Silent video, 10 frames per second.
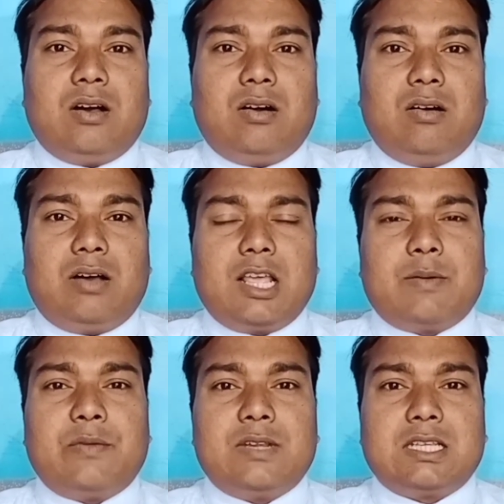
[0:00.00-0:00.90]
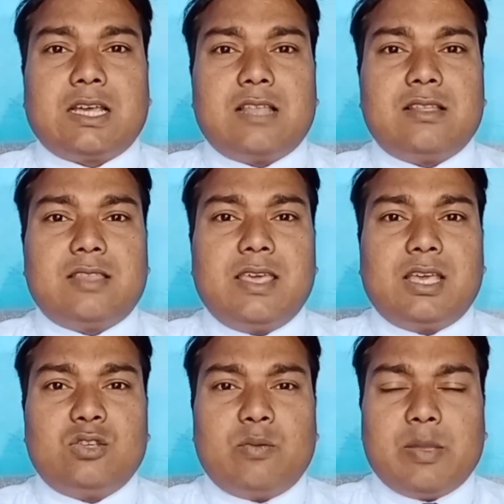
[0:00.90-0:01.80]
और एक बार फिर से कह देते हैं
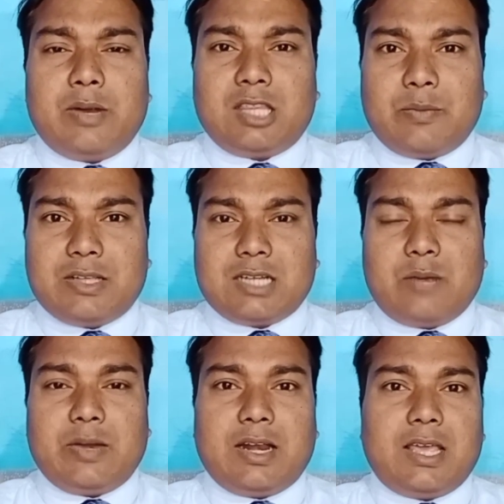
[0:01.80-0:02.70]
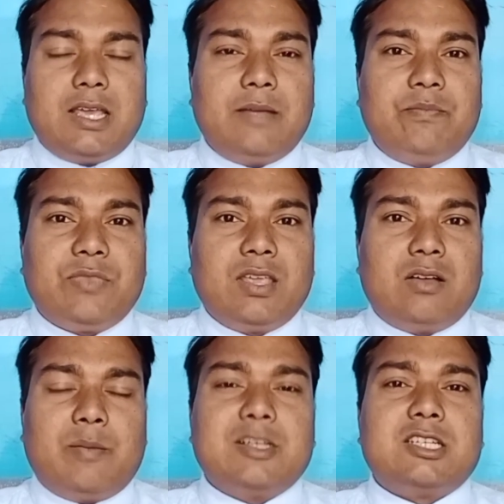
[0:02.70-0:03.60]
कि जो भी अभ्यर्थी हमारे चैनल पर नए हैं
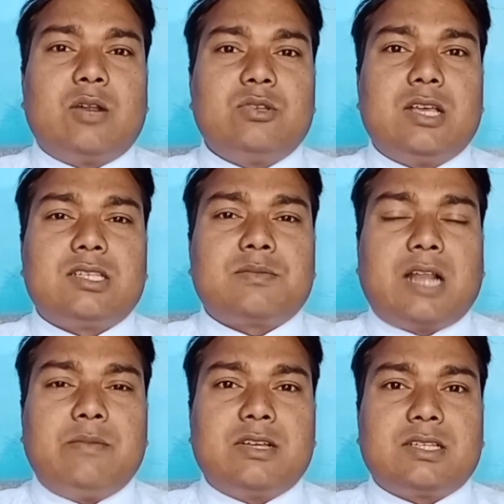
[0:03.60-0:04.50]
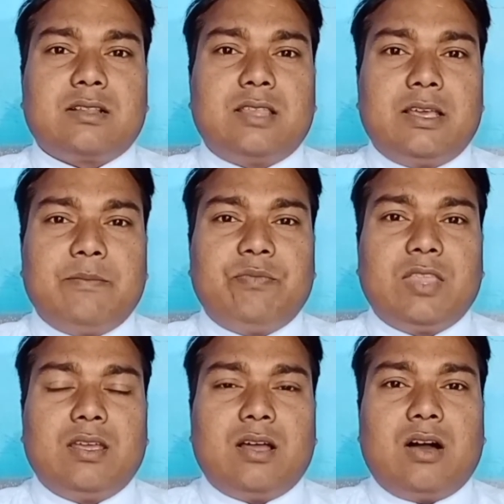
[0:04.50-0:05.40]
और हमारे चैनल को जो है सब्सक्राइब कर सकते हैं
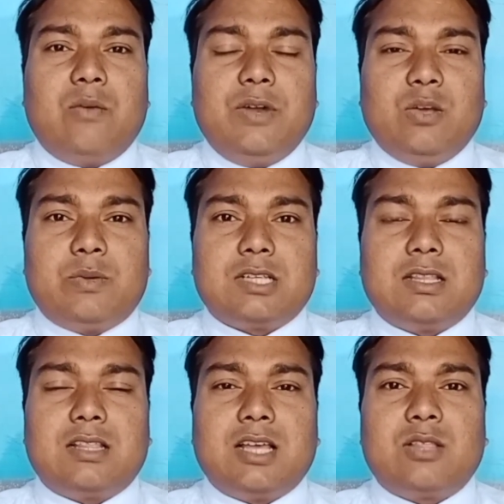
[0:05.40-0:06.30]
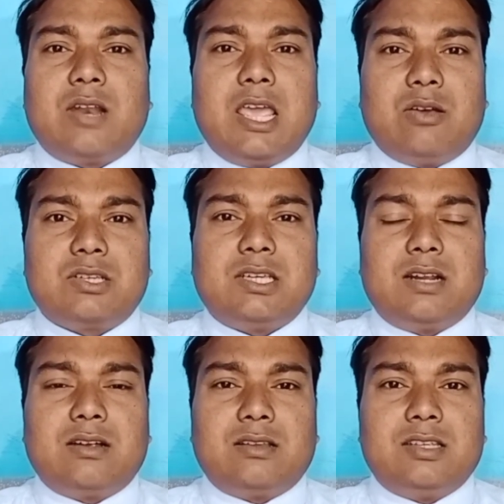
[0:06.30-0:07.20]
और वीडियो पसंद आता है तो लाइक और
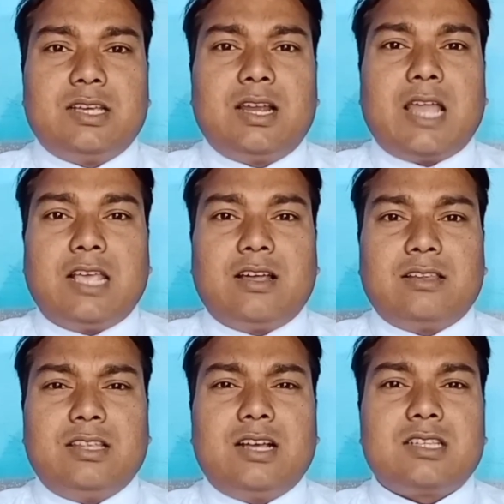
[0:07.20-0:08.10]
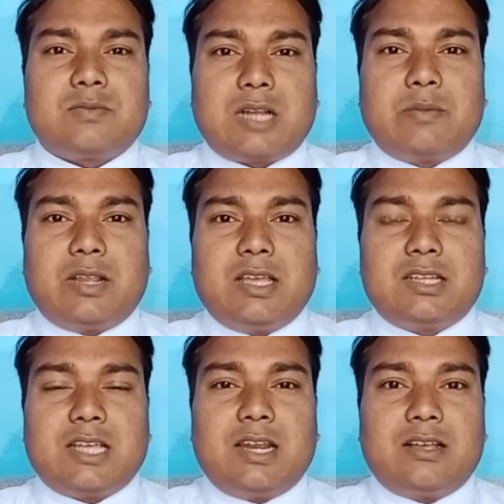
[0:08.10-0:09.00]
शेयर कर दीजिएगा लाइक कर दीजिएगा सब्सक्राइब करिएगा
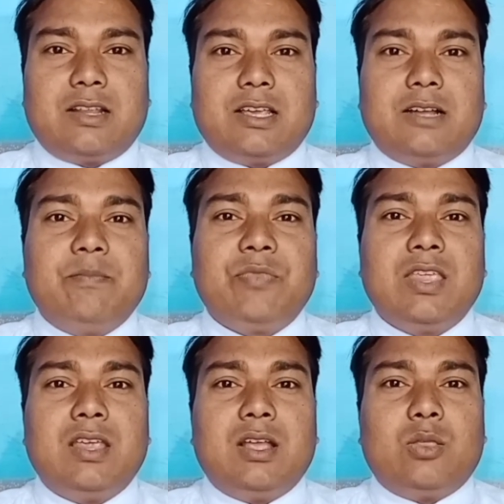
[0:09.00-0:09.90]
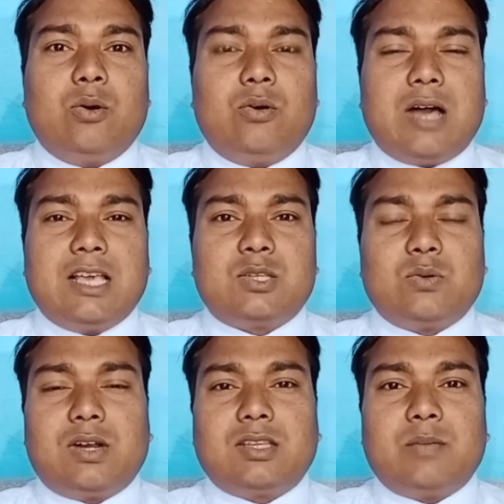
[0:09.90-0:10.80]
चैनल करिएगा तो आइए
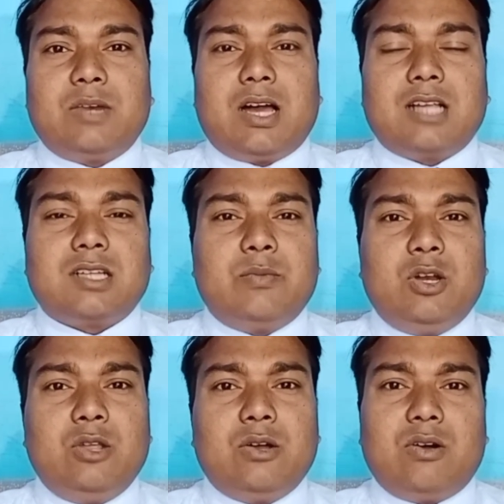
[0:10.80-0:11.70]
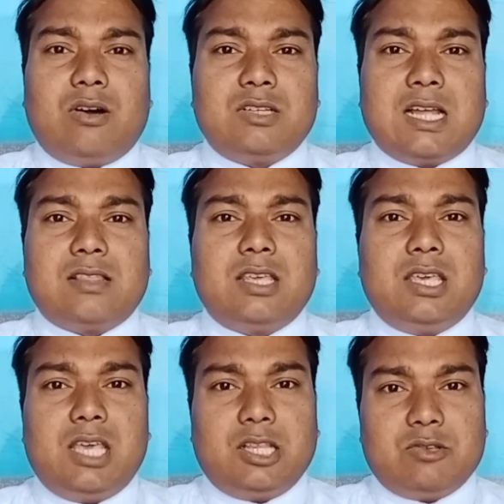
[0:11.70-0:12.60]
शुरू करते हैं अपना आज का वीडियो और जानते हैं
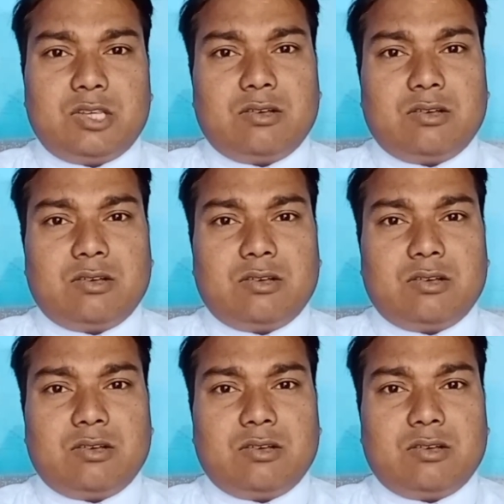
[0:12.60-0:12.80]
एक दिवसीय